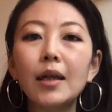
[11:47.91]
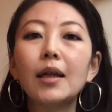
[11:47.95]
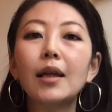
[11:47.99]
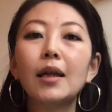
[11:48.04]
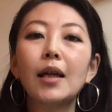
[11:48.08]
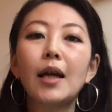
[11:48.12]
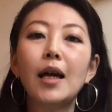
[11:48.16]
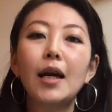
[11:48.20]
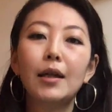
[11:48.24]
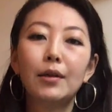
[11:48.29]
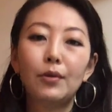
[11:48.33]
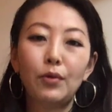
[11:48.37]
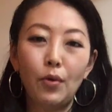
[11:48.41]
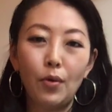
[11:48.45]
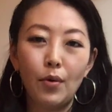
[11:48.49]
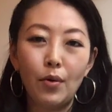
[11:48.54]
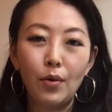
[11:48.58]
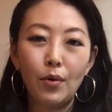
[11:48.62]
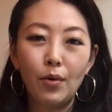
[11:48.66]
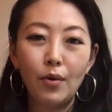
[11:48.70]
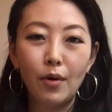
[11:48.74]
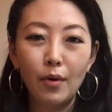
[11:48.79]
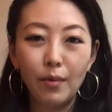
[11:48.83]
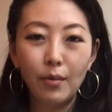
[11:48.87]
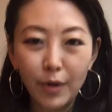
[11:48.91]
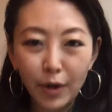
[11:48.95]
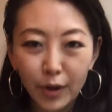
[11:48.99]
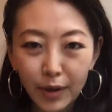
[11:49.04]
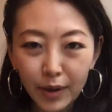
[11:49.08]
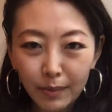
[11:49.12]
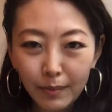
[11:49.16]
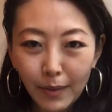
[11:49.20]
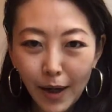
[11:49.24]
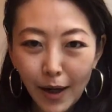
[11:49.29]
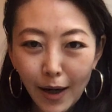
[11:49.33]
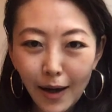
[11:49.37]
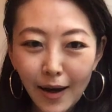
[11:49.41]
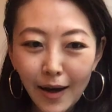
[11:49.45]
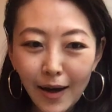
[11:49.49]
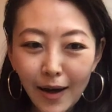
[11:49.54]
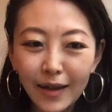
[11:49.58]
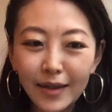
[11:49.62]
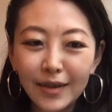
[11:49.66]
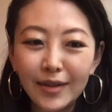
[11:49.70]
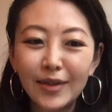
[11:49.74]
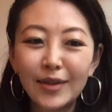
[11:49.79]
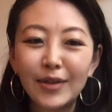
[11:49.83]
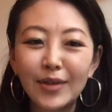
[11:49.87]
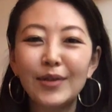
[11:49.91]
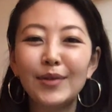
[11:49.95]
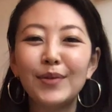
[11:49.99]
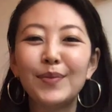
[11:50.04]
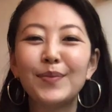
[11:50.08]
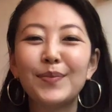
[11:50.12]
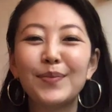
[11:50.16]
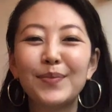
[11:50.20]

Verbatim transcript: かなと思います。